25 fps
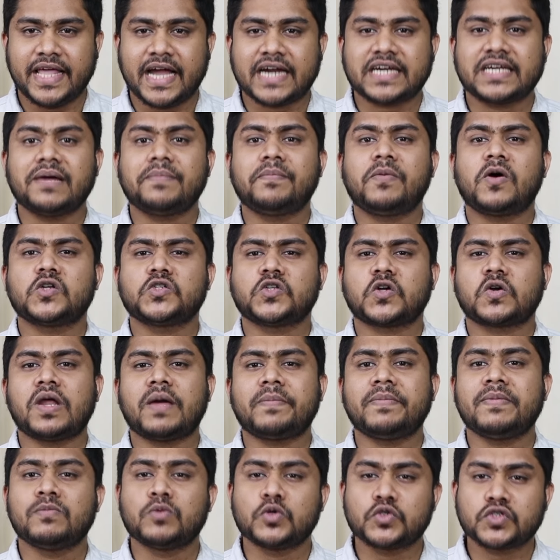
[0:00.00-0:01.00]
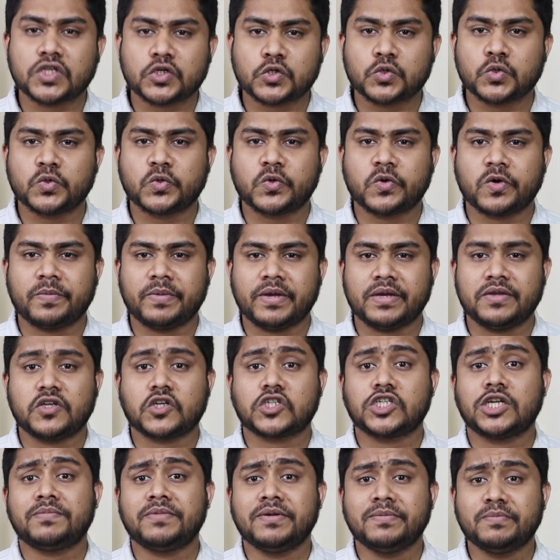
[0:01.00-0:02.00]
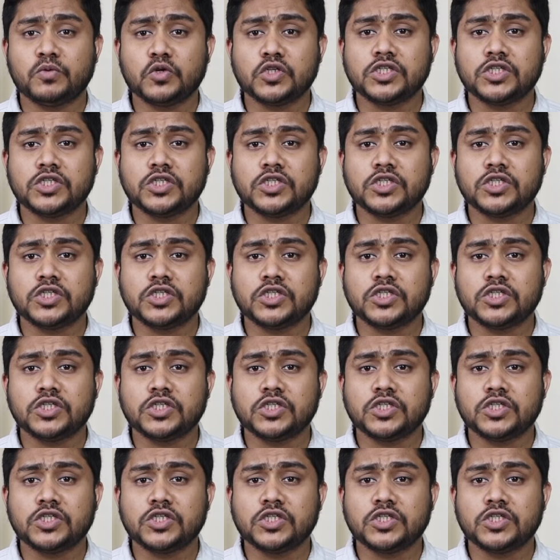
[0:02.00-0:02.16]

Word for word: একটা পর যখন আপনি বুঝতে শুরু করবেন যখন আপনি